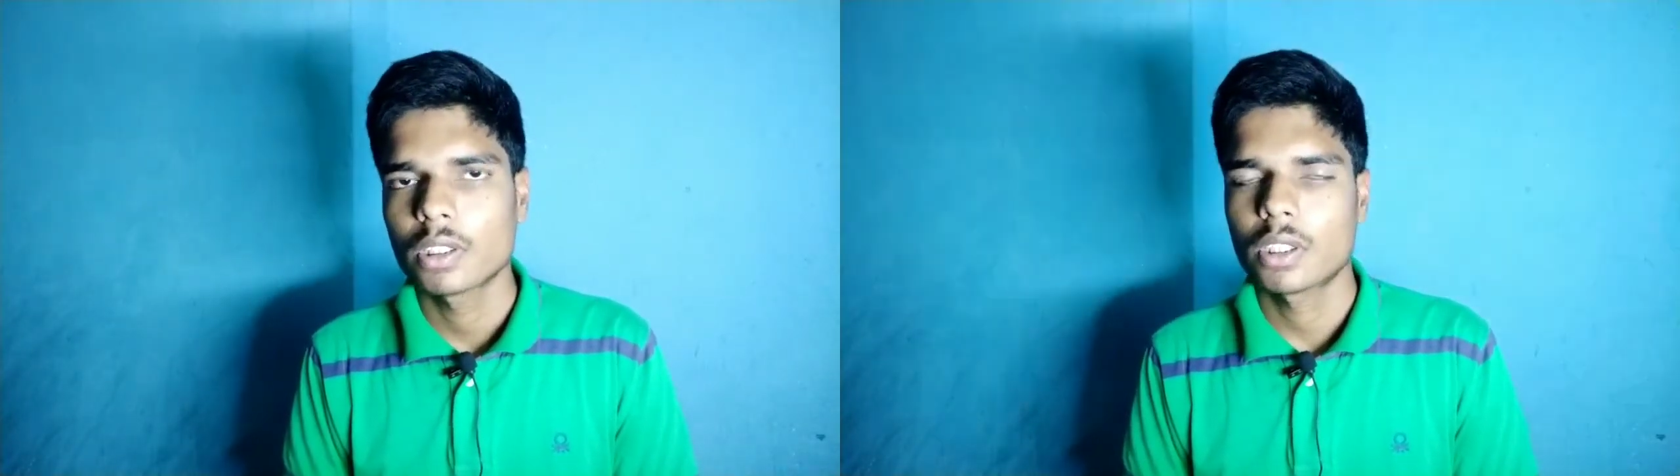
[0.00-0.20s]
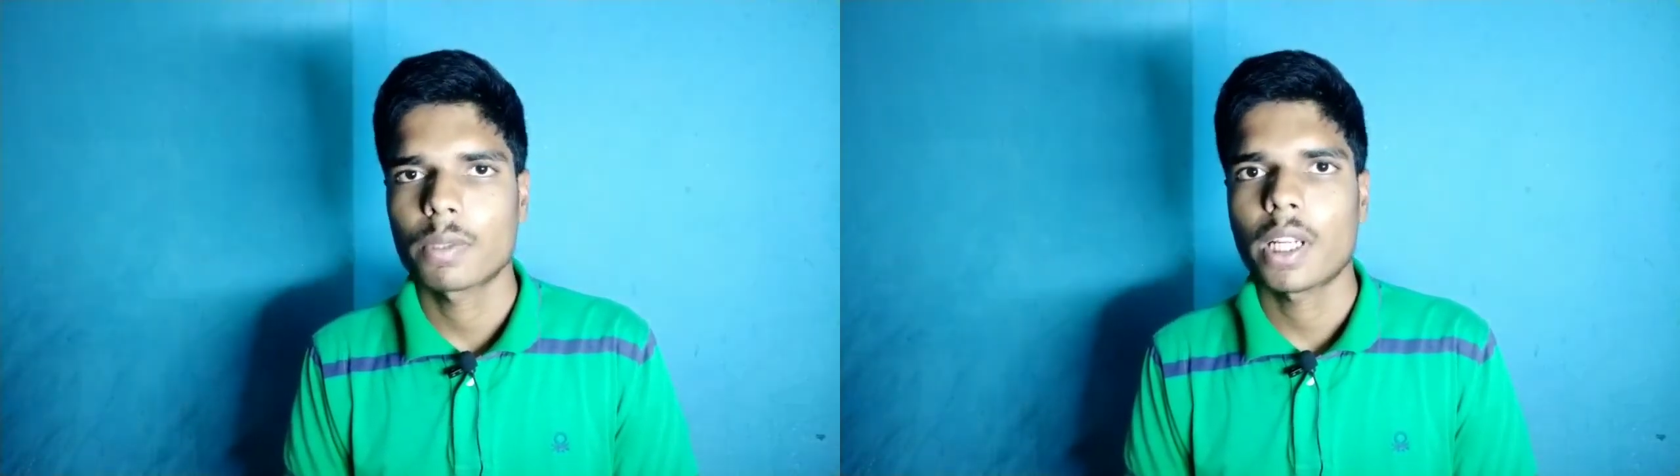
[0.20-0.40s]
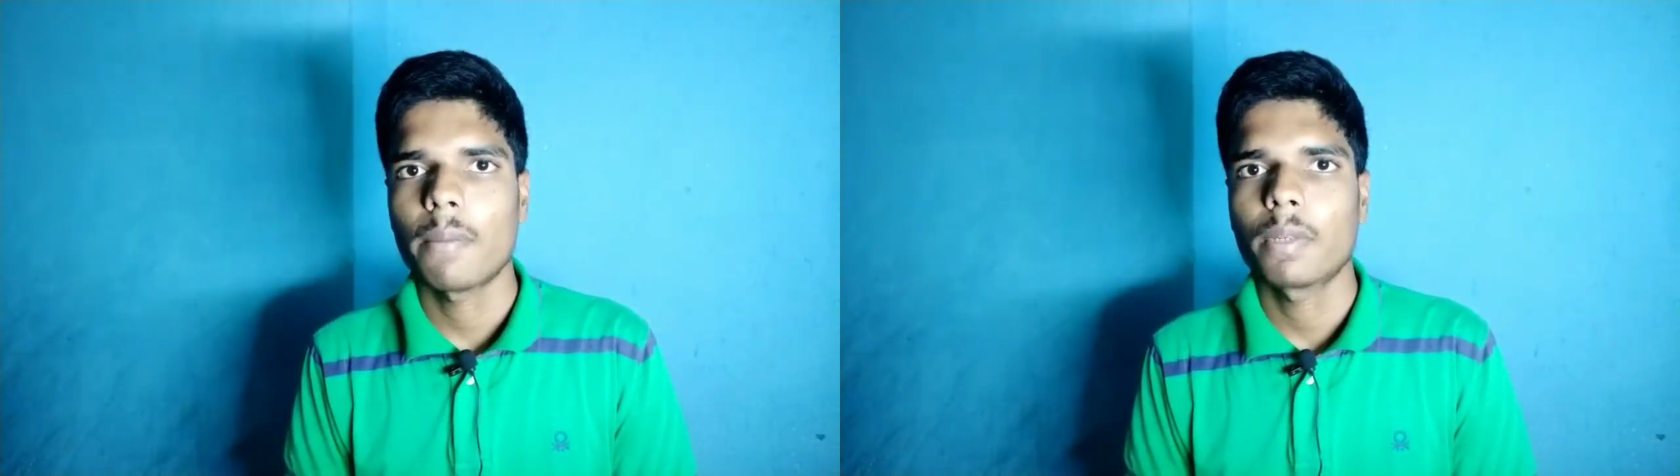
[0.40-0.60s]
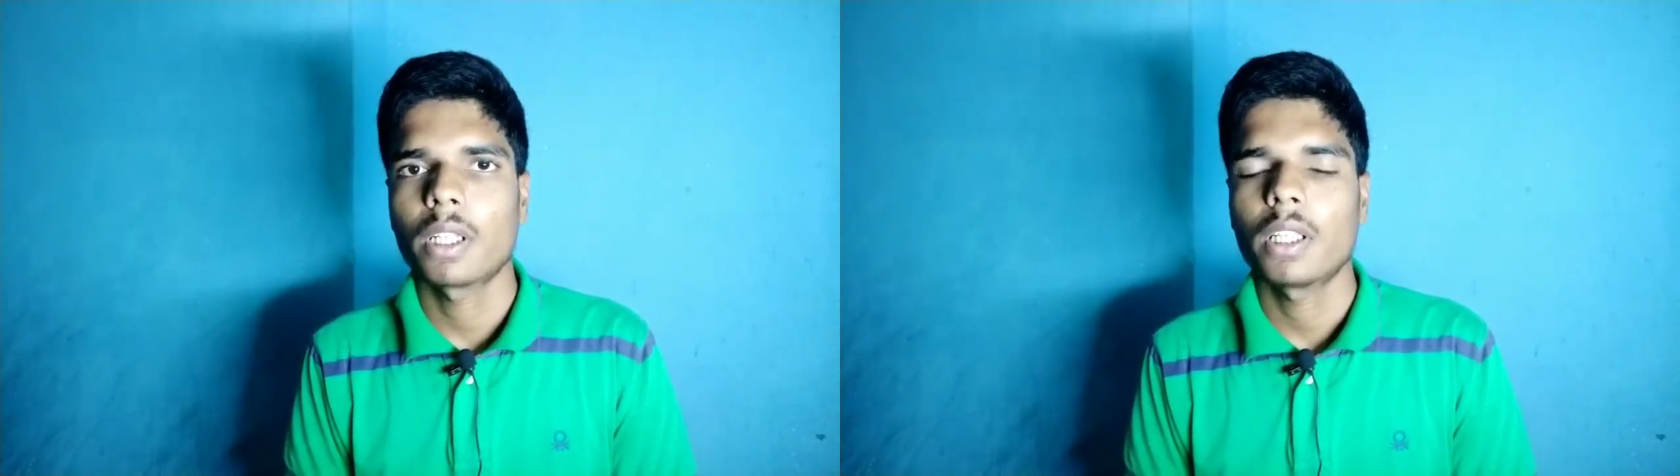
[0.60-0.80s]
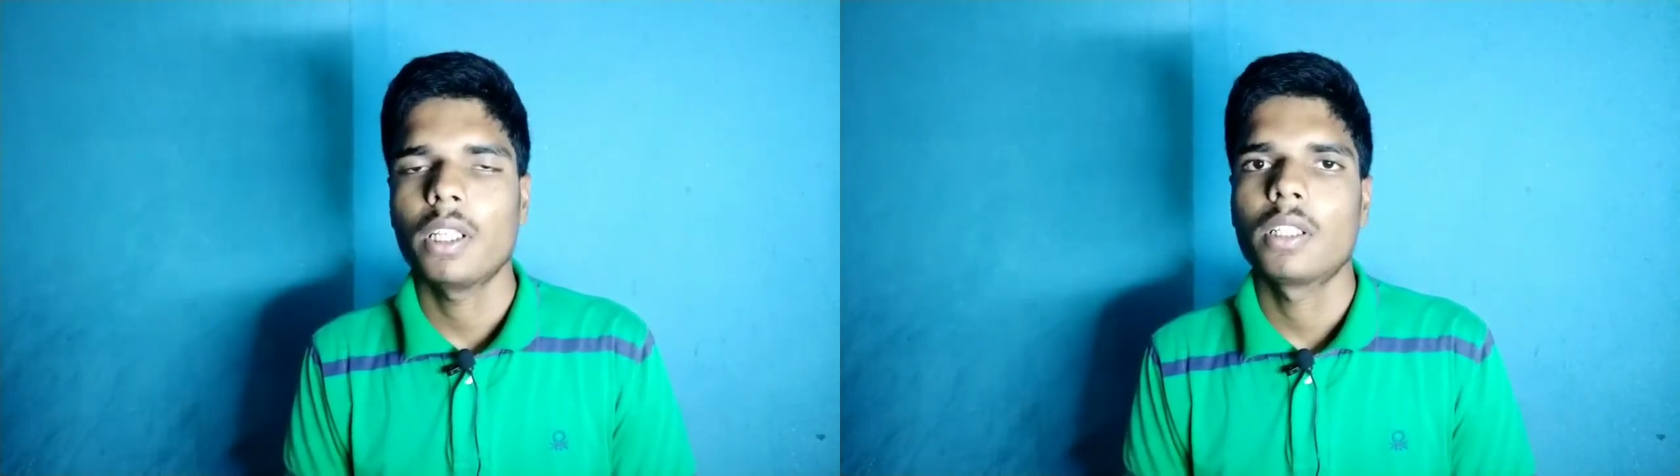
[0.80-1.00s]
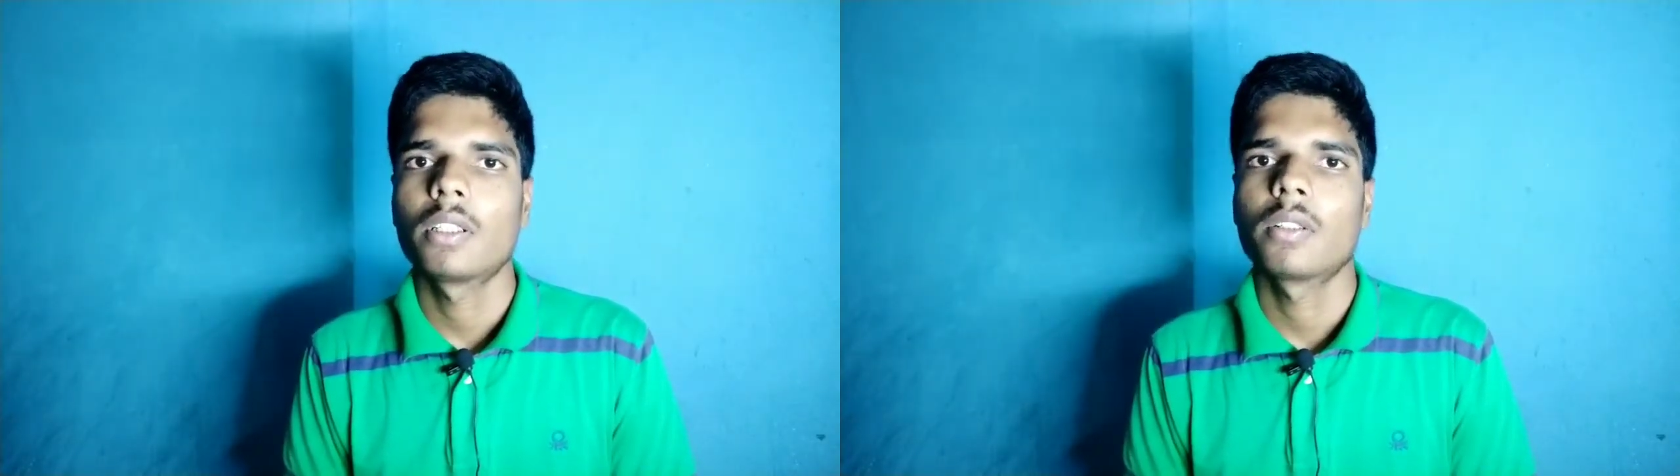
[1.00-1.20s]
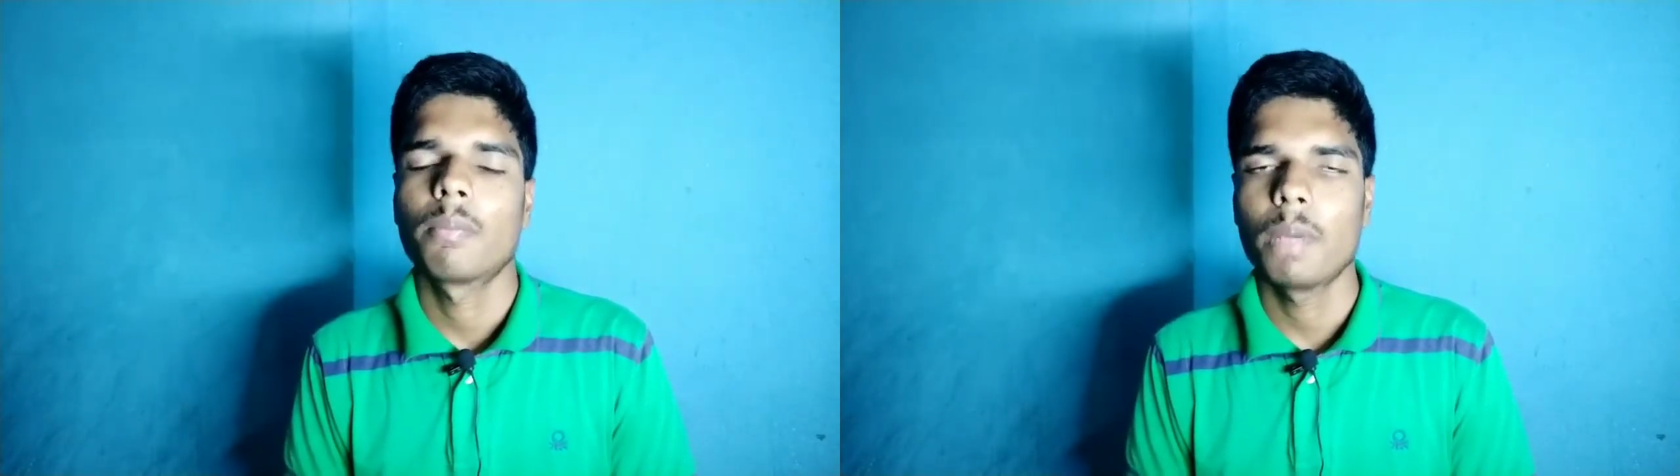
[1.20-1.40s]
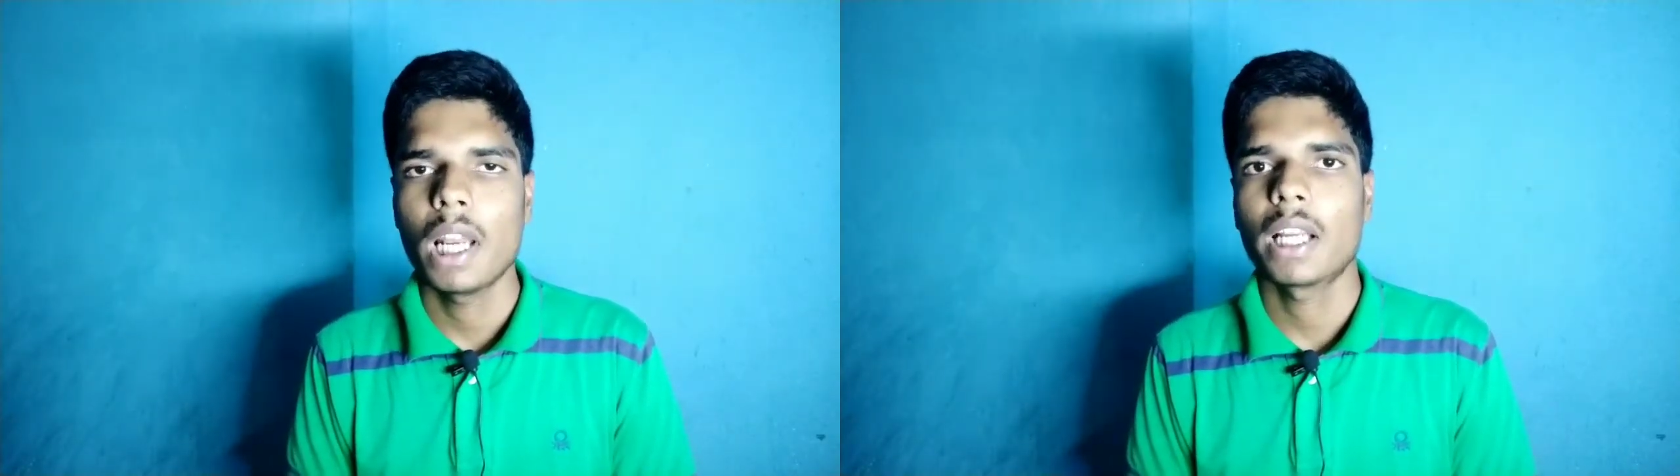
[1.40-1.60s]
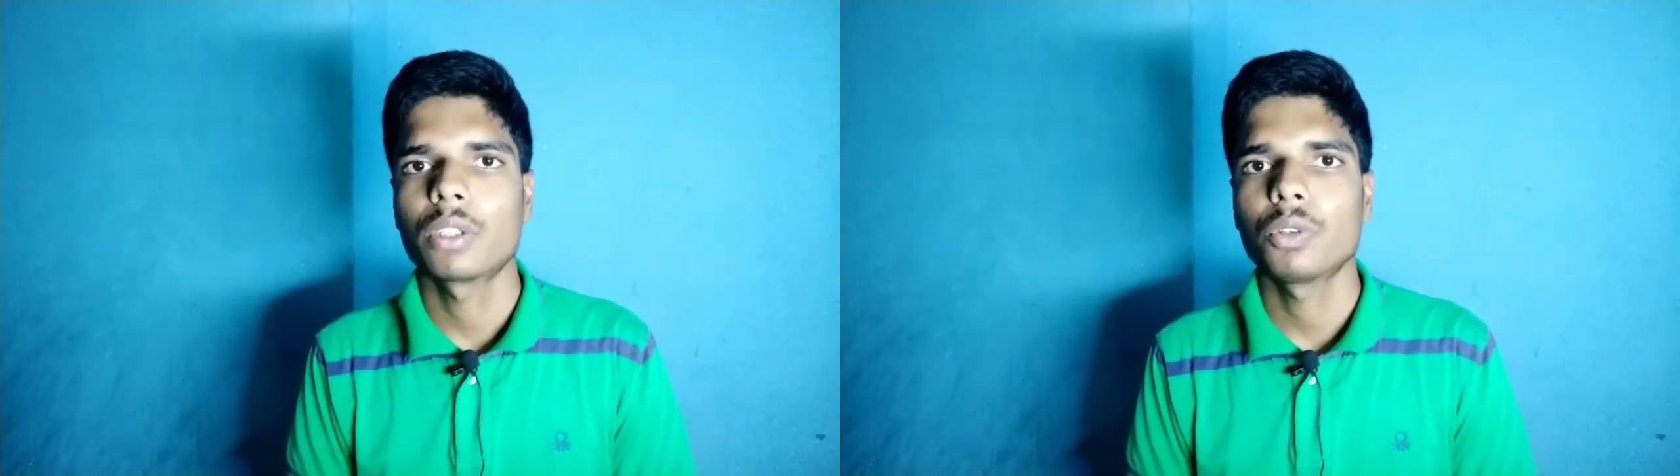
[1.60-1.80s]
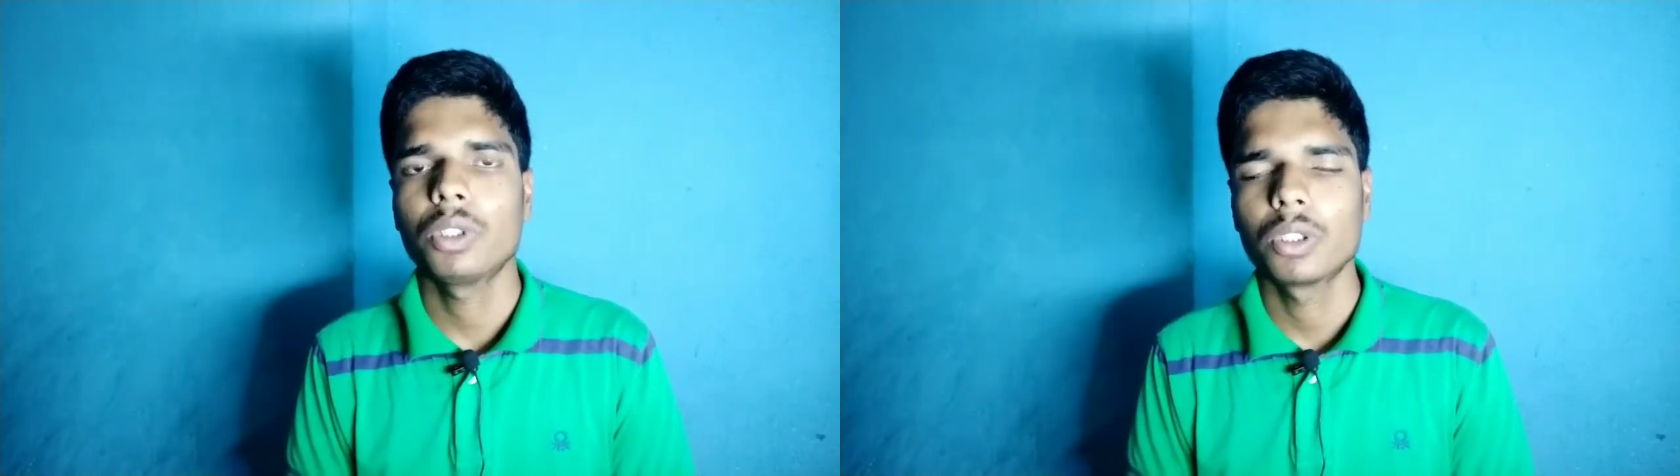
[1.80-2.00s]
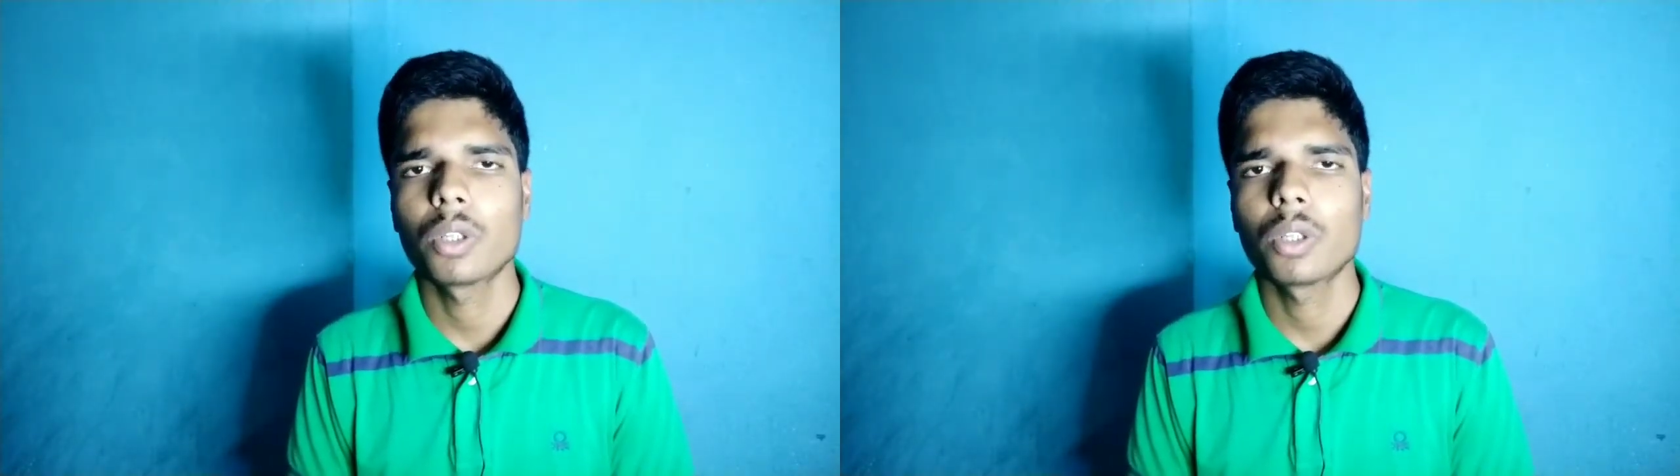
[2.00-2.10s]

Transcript: सब्सक्राइब करके बेल आइकन को